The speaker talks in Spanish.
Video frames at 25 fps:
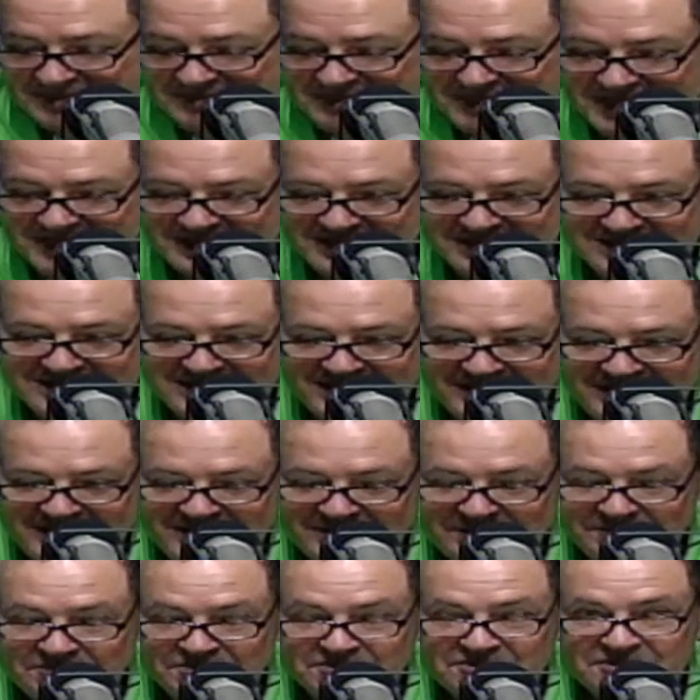es parte de este
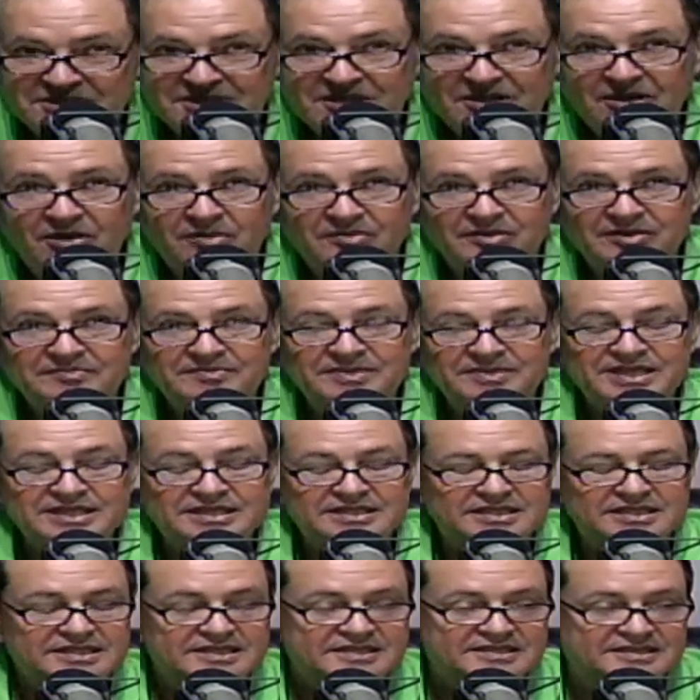equipo.
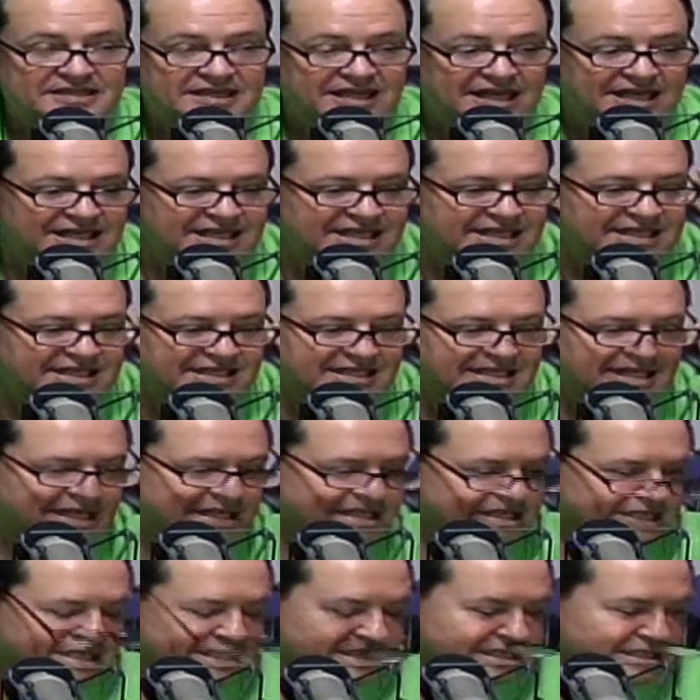obviamente, ya el día de
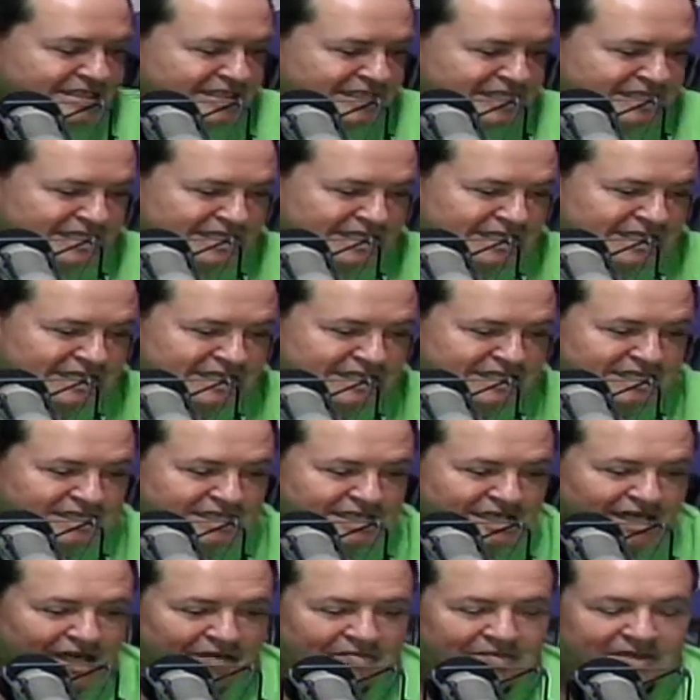ayer
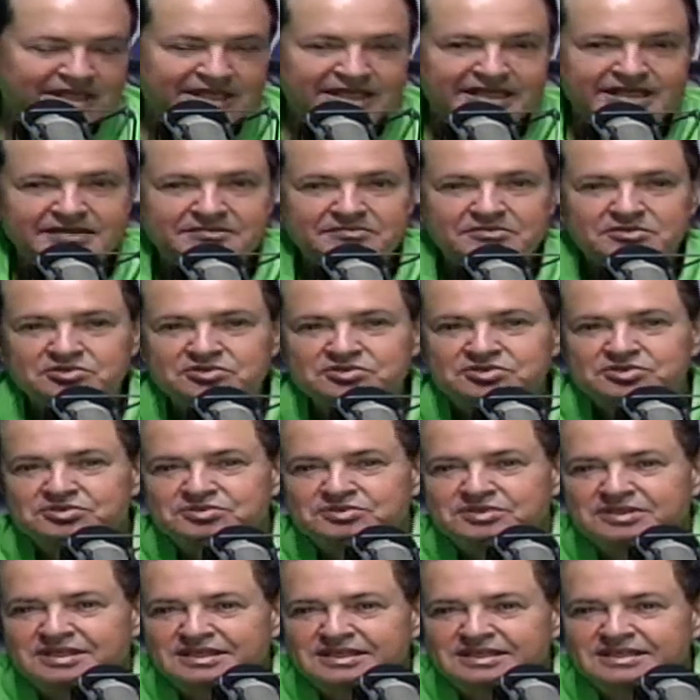hablé mucho
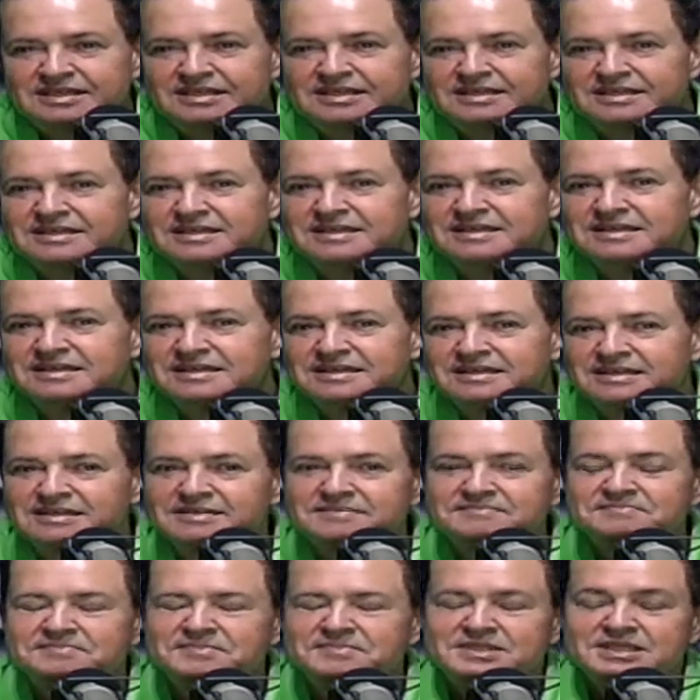de
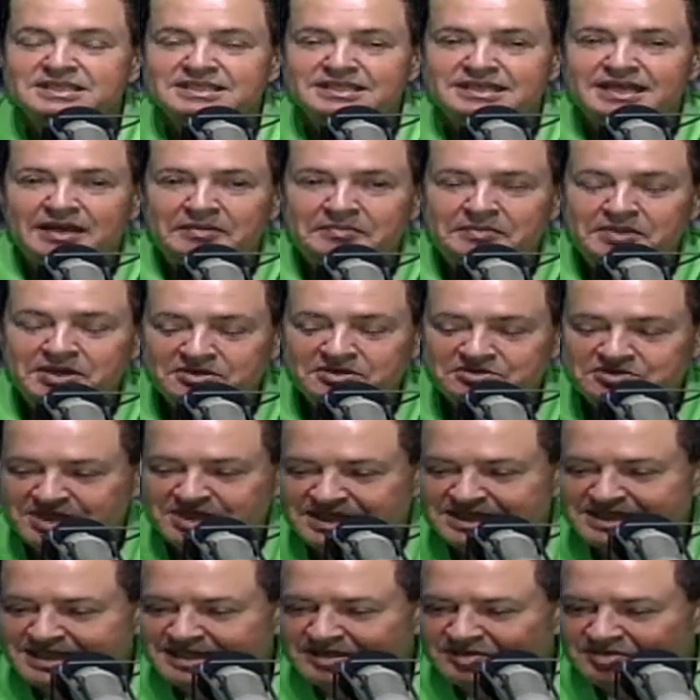de amigos que
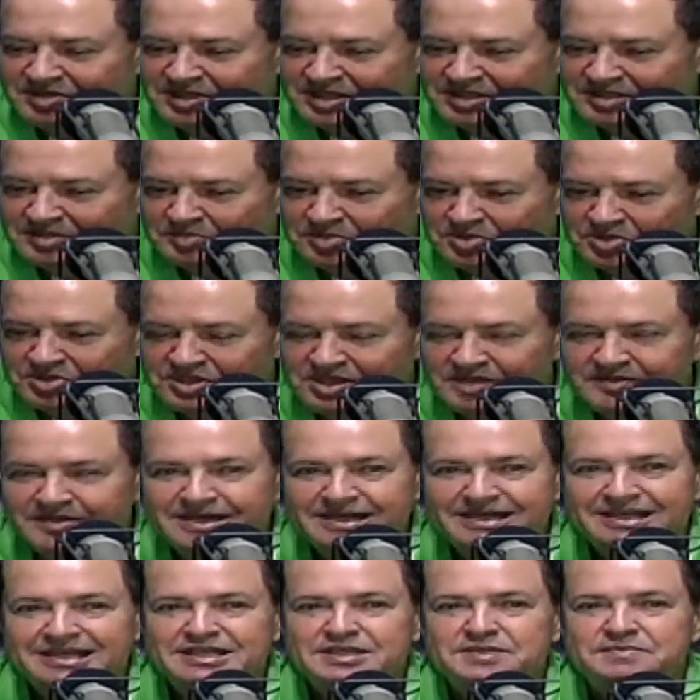hicieron eso posible,
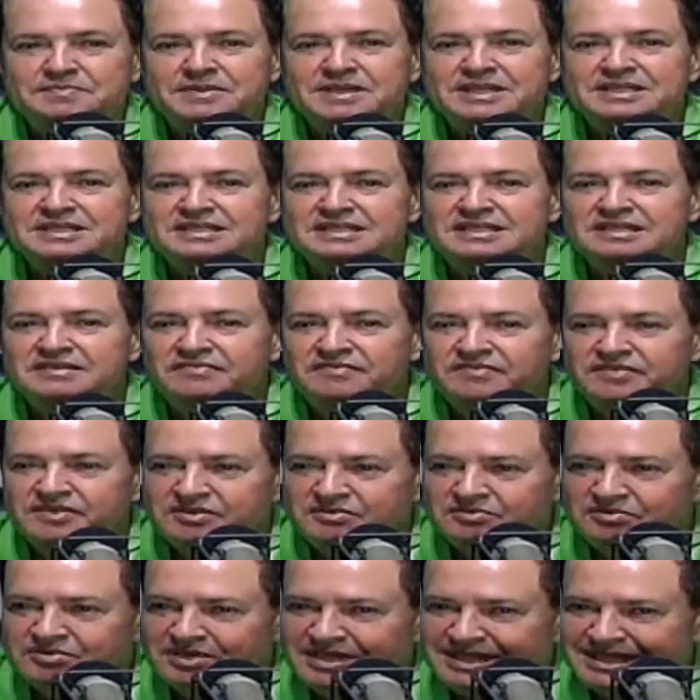en
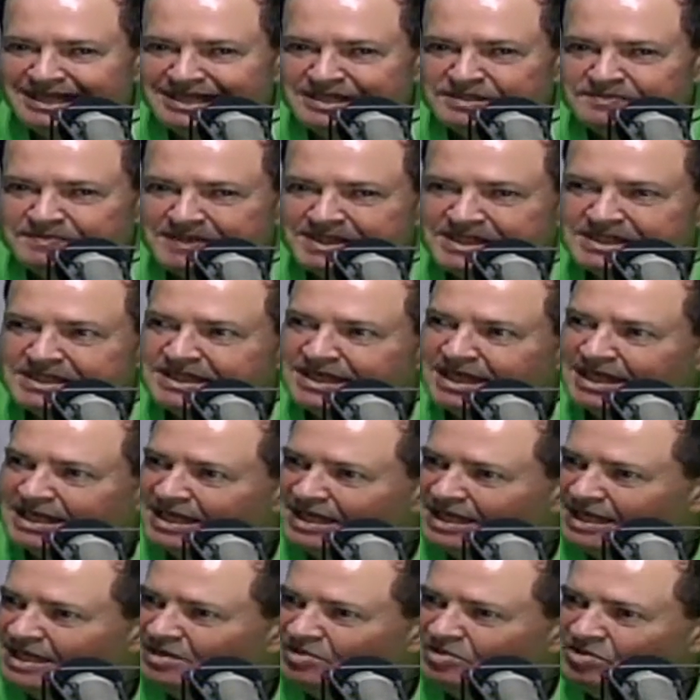específico y en especial a
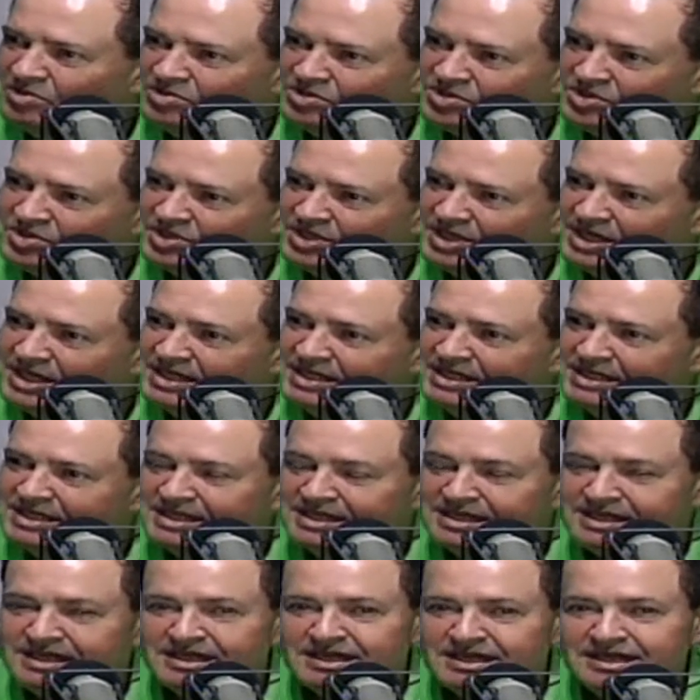Alan Lozoya.
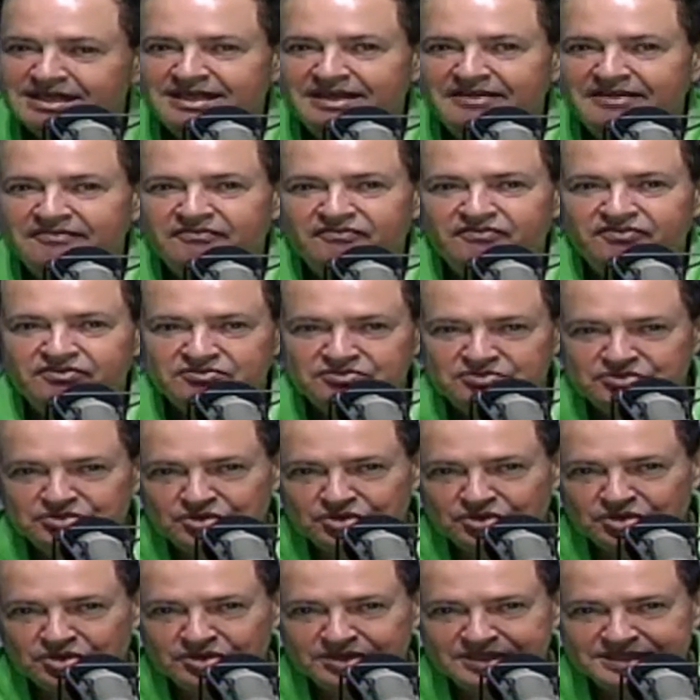Claro que quien
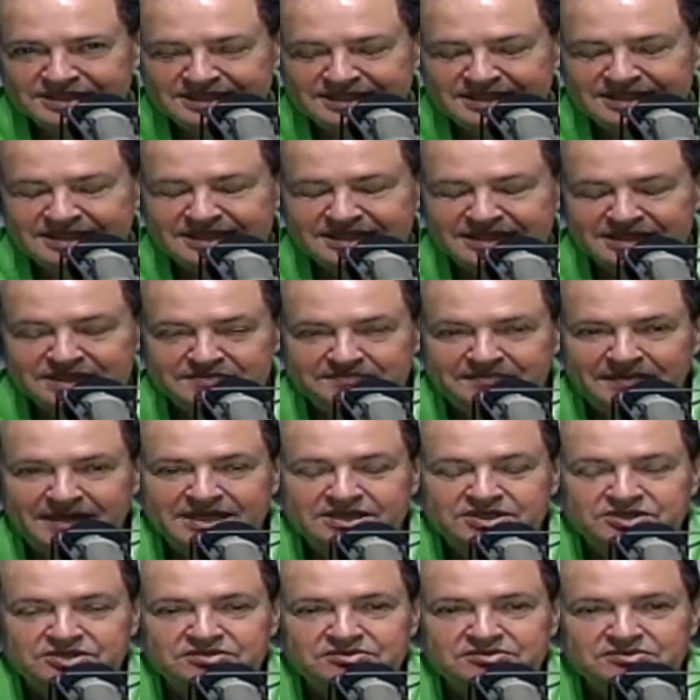fundó este
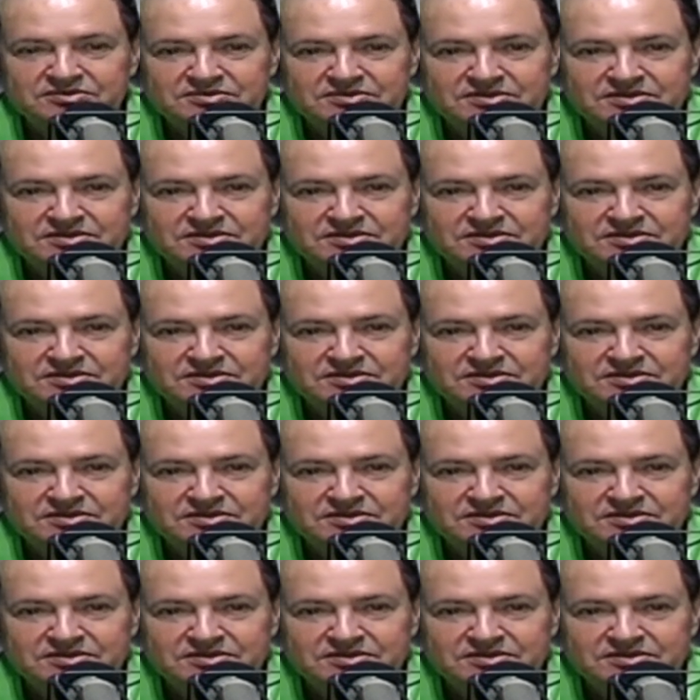espacio.